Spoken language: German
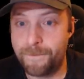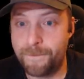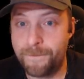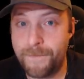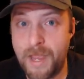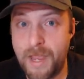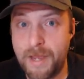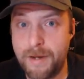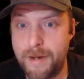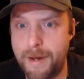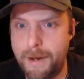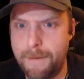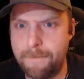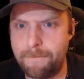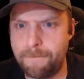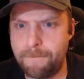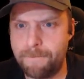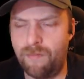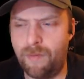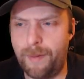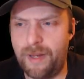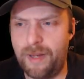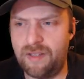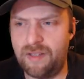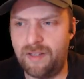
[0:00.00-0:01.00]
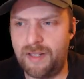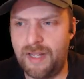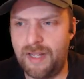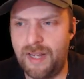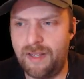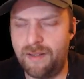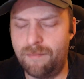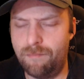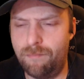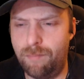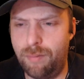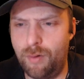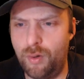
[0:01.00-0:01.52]
Nee, nee. Wobei es halt
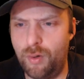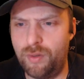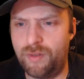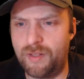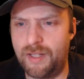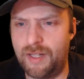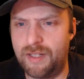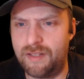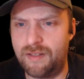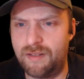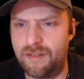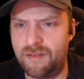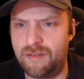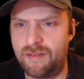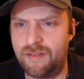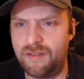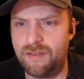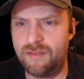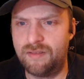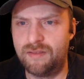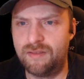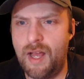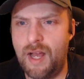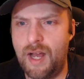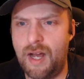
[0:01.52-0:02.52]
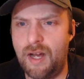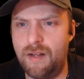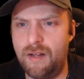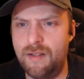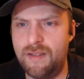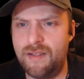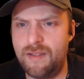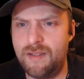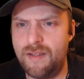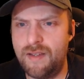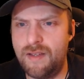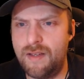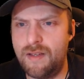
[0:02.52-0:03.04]
echt blöd gerade ist.
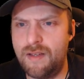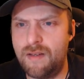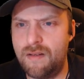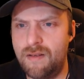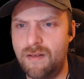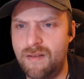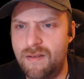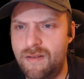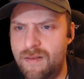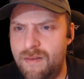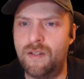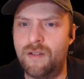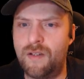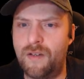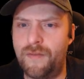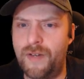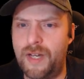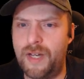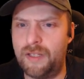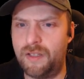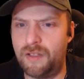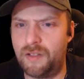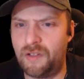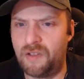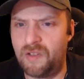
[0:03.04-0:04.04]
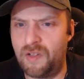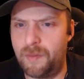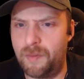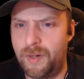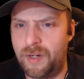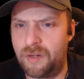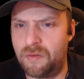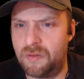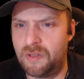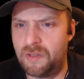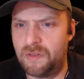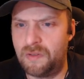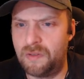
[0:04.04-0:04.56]
Außer, ich erweitere das hier mal
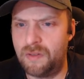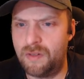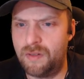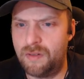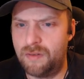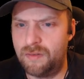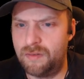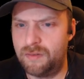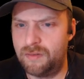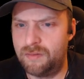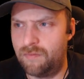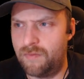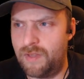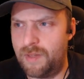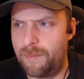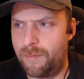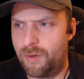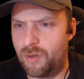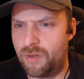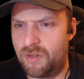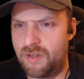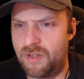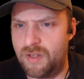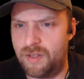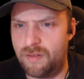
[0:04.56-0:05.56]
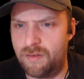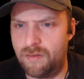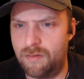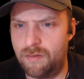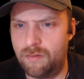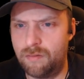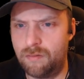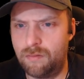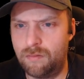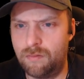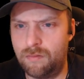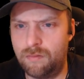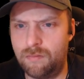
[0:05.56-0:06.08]
kurz. Wie blockiert.
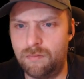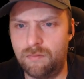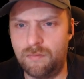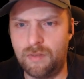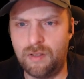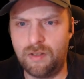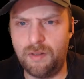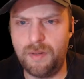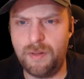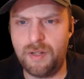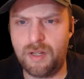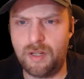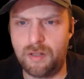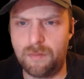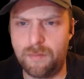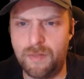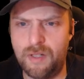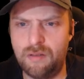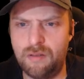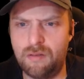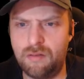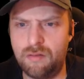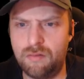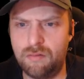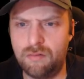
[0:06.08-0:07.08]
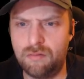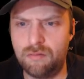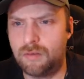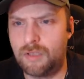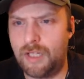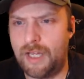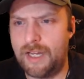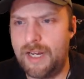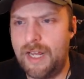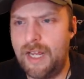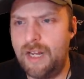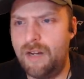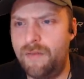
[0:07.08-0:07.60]
Was habe ich gerade gemacht?
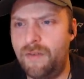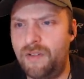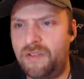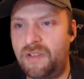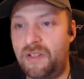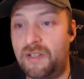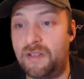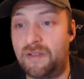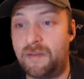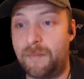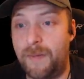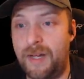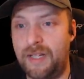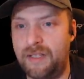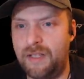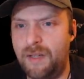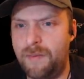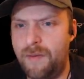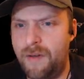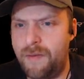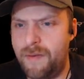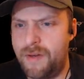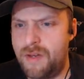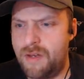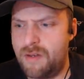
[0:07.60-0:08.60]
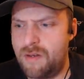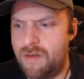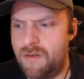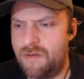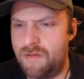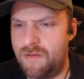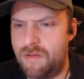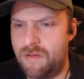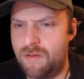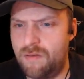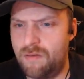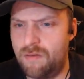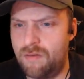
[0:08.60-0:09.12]
Keine Ahnung, was ich jetzt gemacht habe, aber
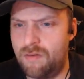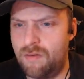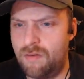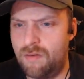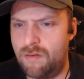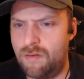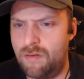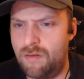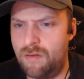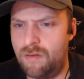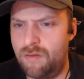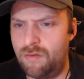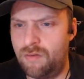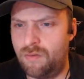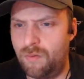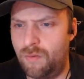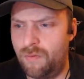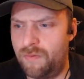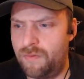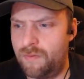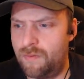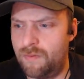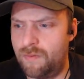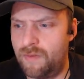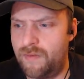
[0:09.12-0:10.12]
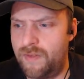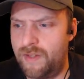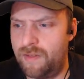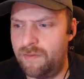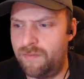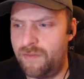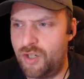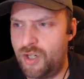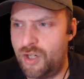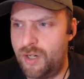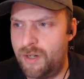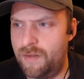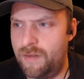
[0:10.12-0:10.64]
es ist doof gewesen
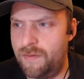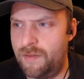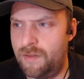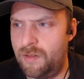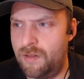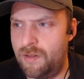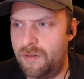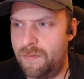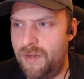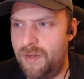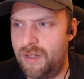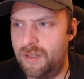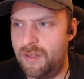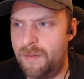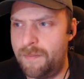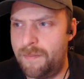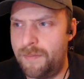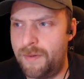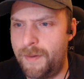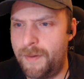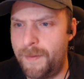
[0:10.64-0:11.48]
wahrscheinlich, was ich gemacht habe.